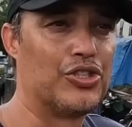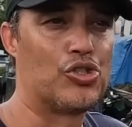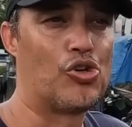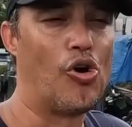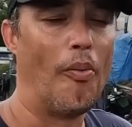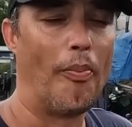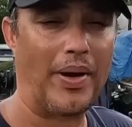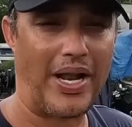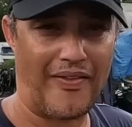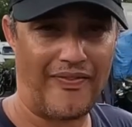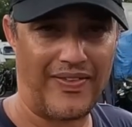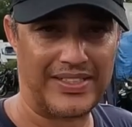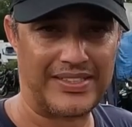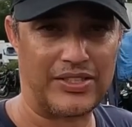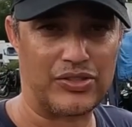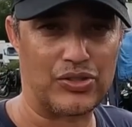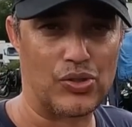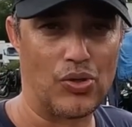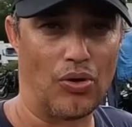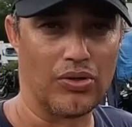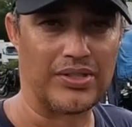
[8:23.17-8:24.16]
de comprar, faça as
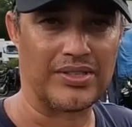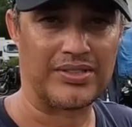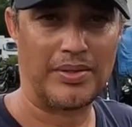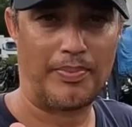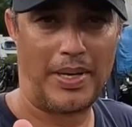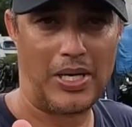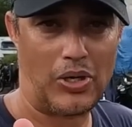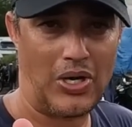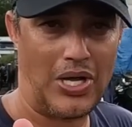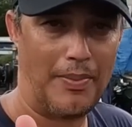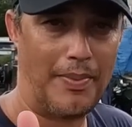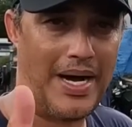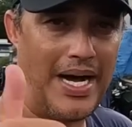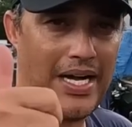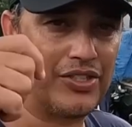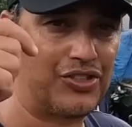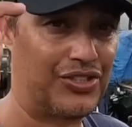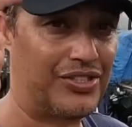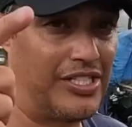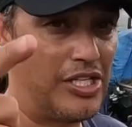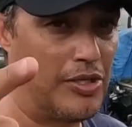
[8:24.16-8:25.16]
contas. Você paga o
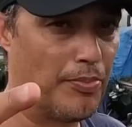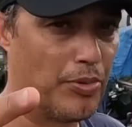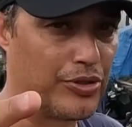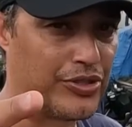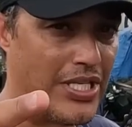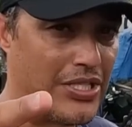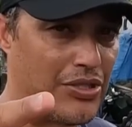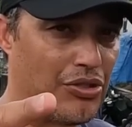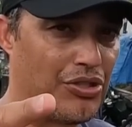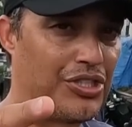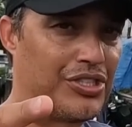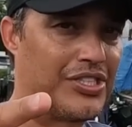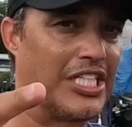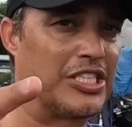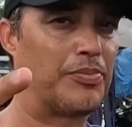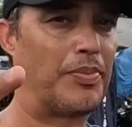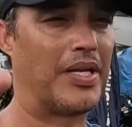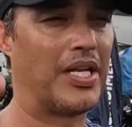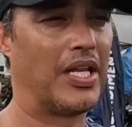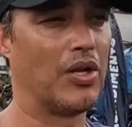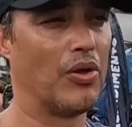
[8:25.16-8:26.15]
remate, 5% de taxa
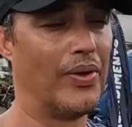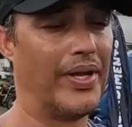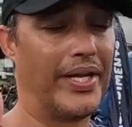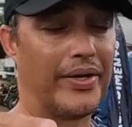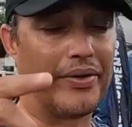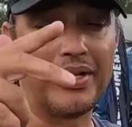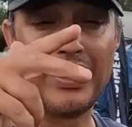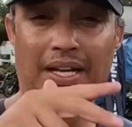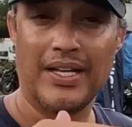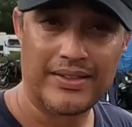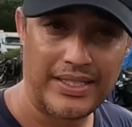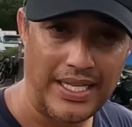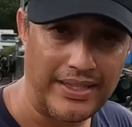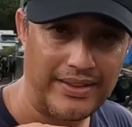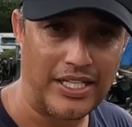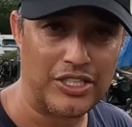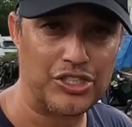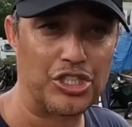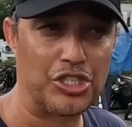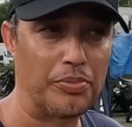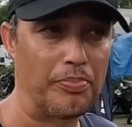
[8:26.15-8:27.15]
para leiloeiro, tem
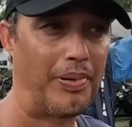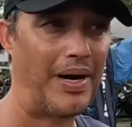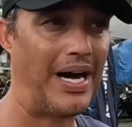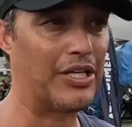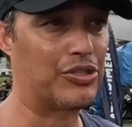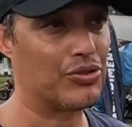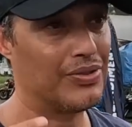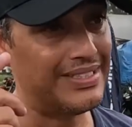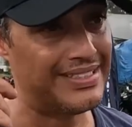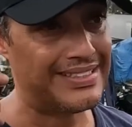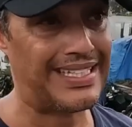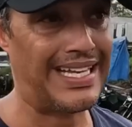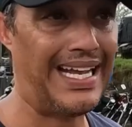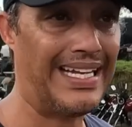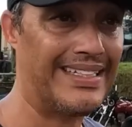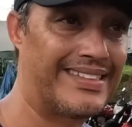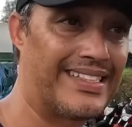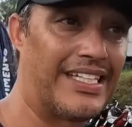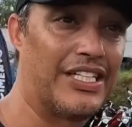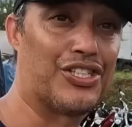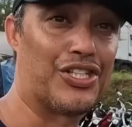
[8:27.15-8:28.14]
taxa de pátio. Não
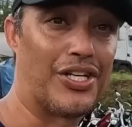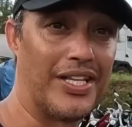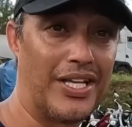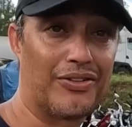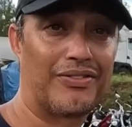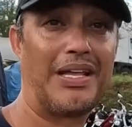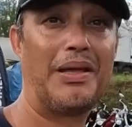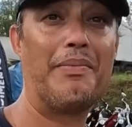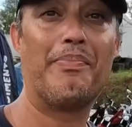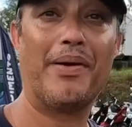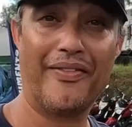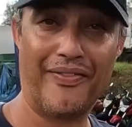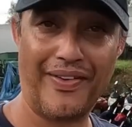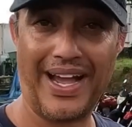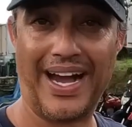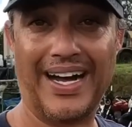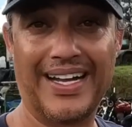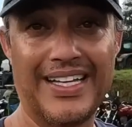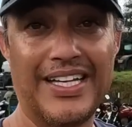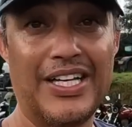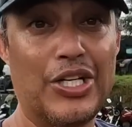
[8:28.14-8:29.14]
esquece que em janeiro tem
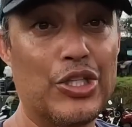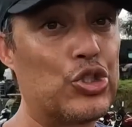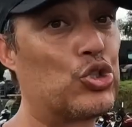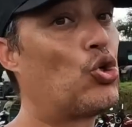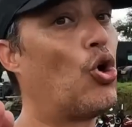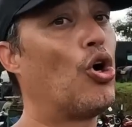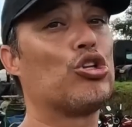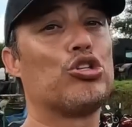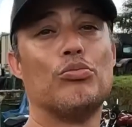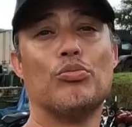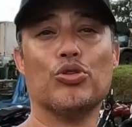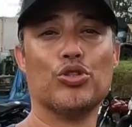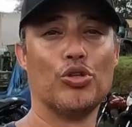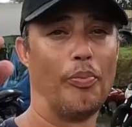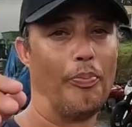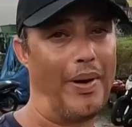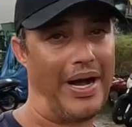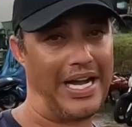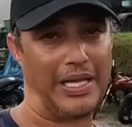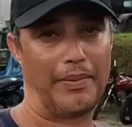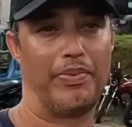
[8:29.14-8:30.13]
IPVA. Todo mundo
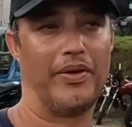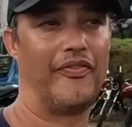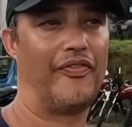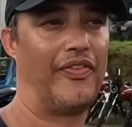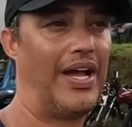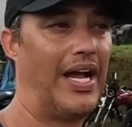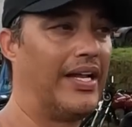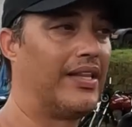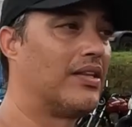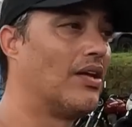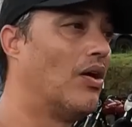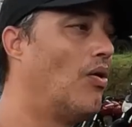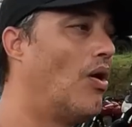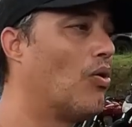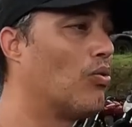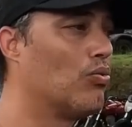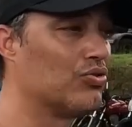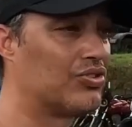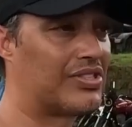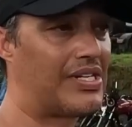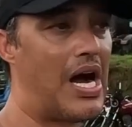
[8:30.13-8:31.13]
paga IPVA, então
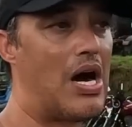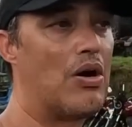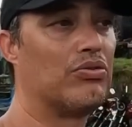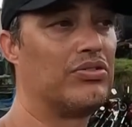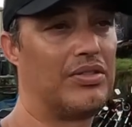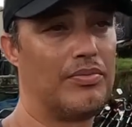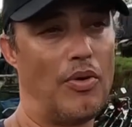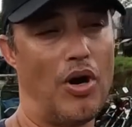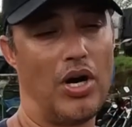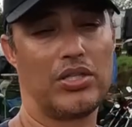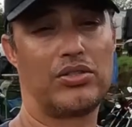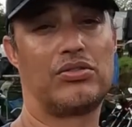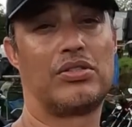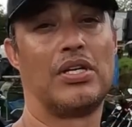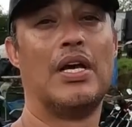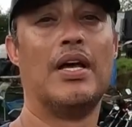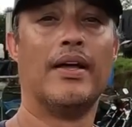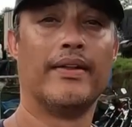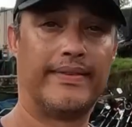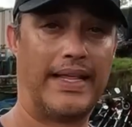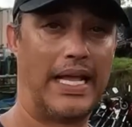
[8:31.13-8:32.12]
alguns carros e motos
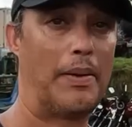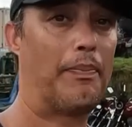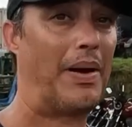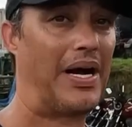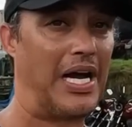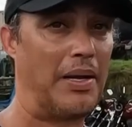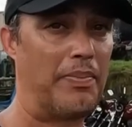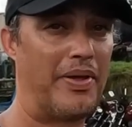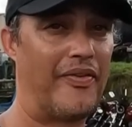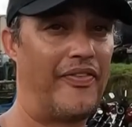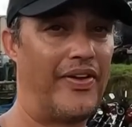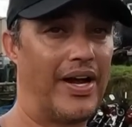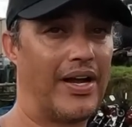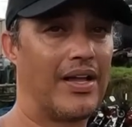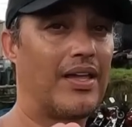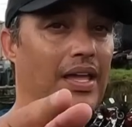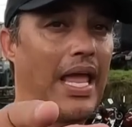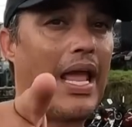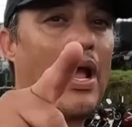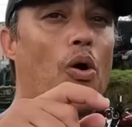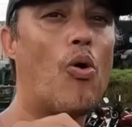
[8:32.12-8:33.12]
tem que pagar IPVA
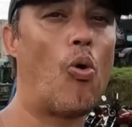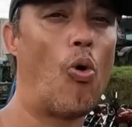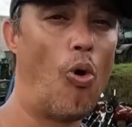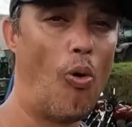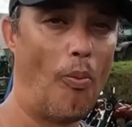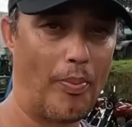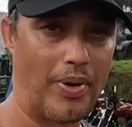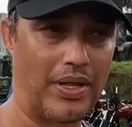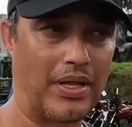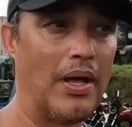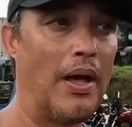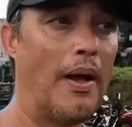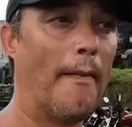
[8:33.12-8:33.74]
quem compra